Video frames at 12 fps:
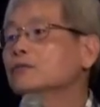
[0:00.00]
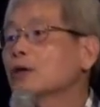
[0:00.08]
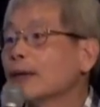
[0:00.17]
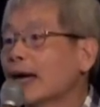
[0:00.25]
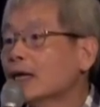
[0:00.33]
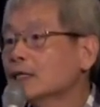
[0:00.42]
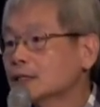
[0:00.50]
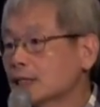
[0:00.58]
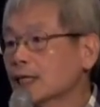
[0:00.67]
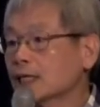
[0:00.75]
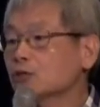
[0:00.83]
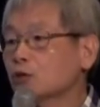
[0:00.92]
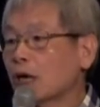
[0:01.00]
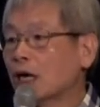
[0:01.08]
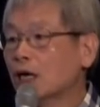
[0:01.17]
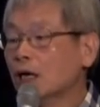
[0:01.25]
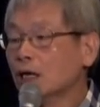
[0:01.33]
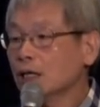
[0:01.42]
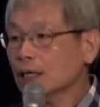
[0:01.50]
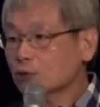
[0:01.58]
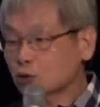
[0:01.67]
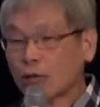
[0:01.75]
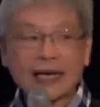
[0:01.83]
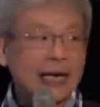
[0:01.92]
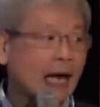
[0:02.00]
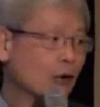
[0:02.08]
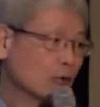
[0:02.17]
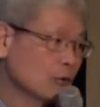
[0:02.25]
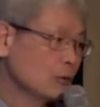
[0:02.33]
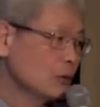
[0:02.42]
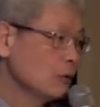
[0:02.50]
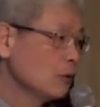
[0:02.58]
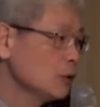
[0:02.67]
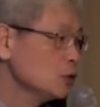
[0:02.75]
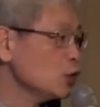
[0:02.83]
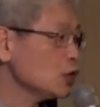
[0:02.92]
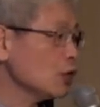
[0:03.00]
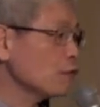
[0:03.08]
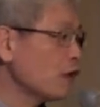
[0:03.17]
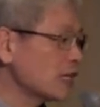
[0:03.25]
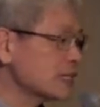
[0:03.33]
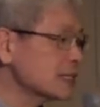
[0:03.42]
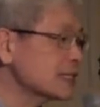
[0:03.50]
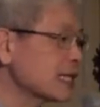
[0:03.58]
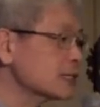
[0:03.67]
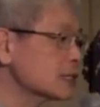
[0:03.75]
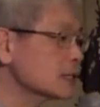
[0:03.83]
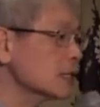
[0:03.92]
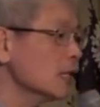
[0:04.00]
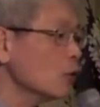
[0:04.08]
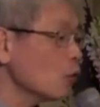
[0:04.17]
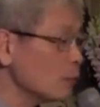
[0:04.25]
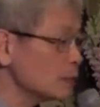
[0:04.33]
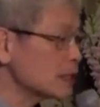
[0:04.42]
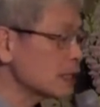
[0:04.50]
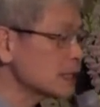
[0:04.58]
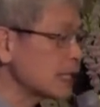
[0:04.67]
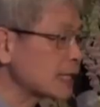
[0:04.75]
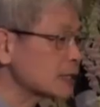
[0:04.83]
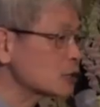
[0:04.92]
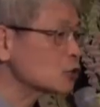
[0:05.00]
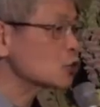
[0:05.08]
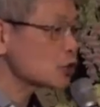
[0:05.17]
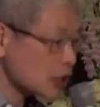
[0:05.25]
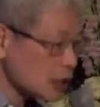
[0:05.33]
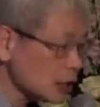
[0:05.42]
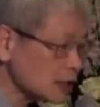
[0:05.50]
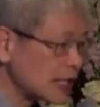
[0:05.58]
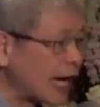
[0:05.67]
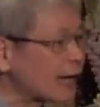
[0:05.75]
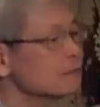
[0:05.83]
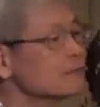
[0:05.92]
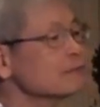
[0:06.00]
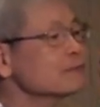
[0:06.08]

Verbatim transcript: 对不对？症跟状。那衰老具体发生在我们身上的就是异常。